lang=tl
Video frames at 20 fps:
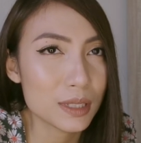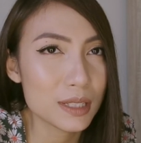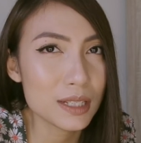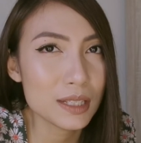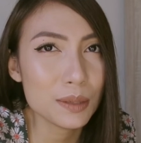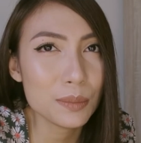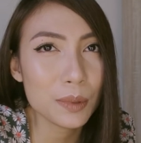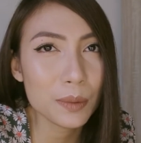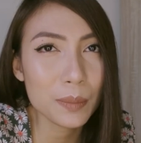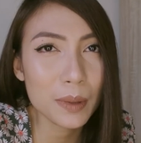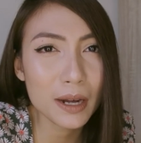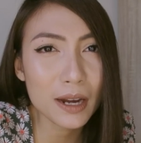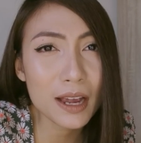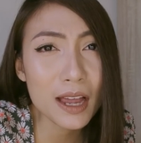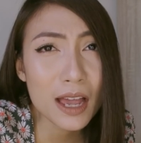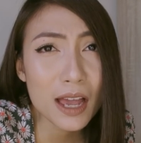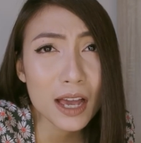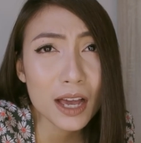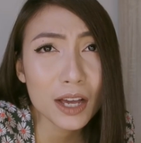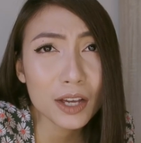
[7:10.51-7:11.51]
Kasi diba parang
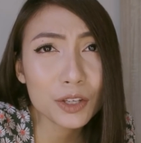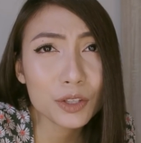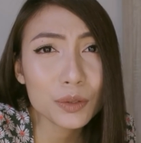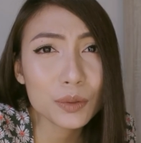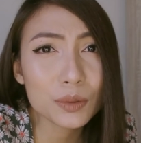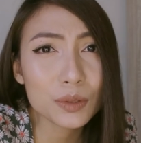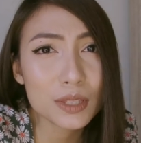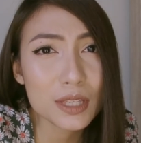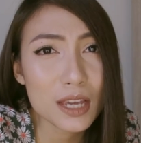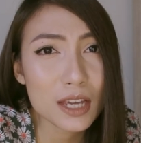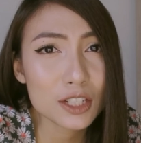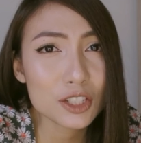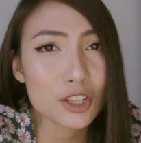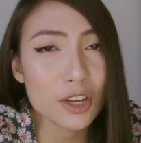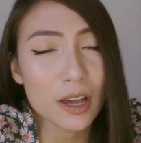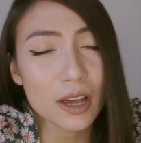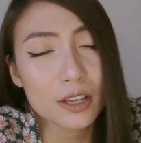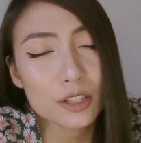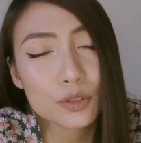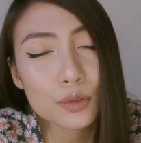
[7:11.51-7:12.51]
ang cute niya,
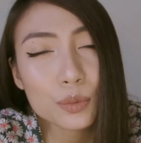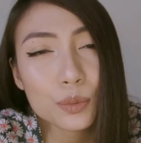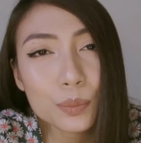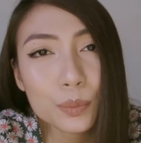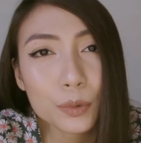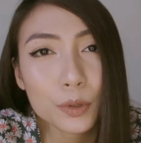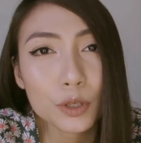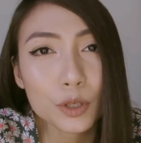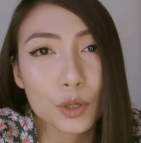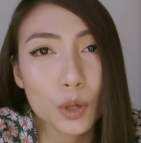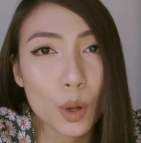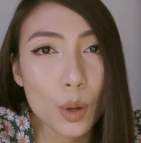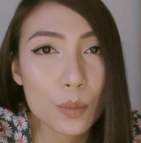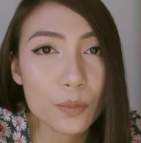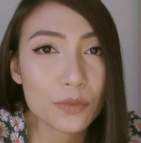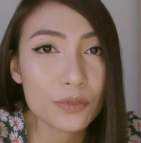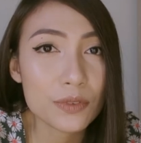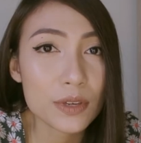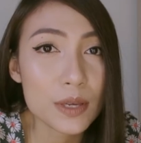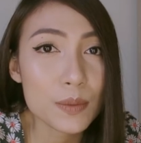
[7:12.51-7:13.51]
tsaka super
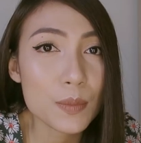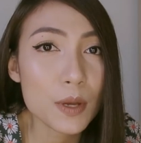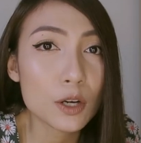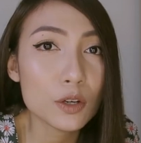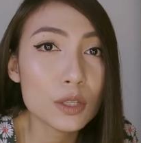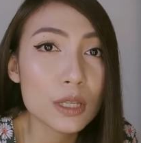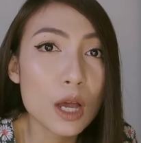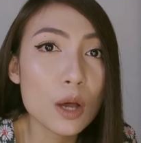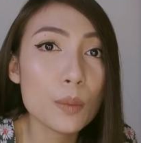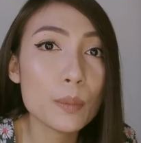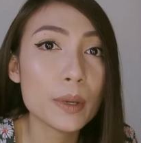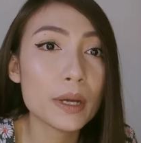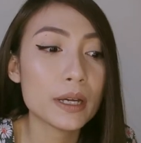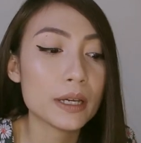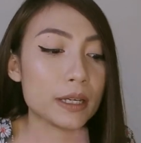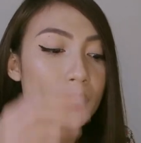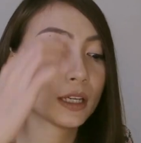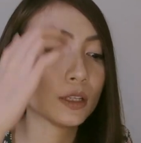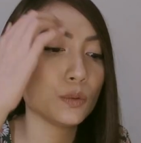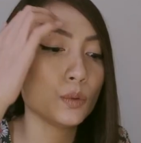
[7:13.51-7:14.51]
comfy. Meron akong
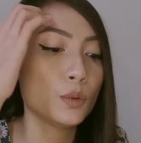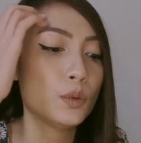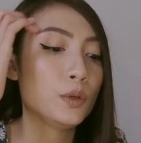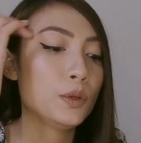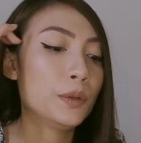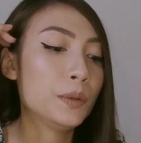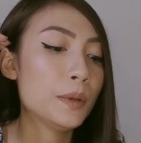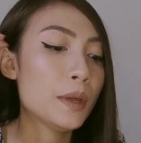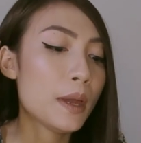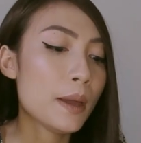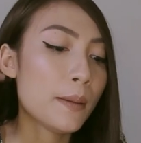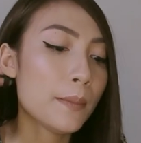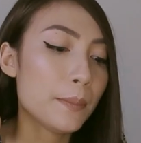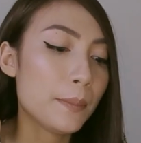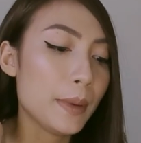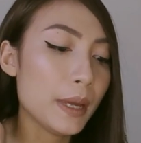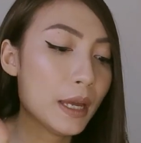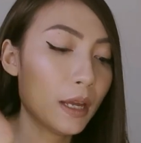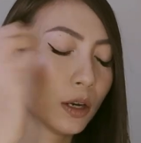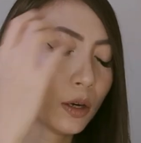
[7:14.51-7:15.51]
mga ganun,
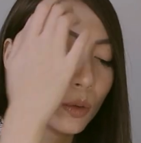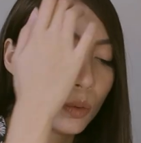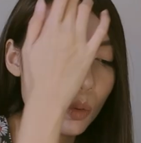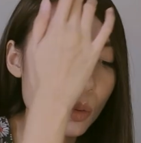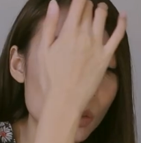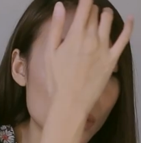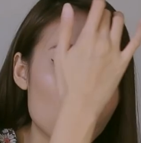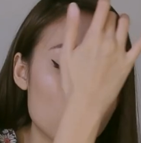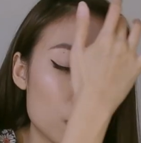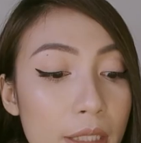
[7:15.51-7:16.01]
pero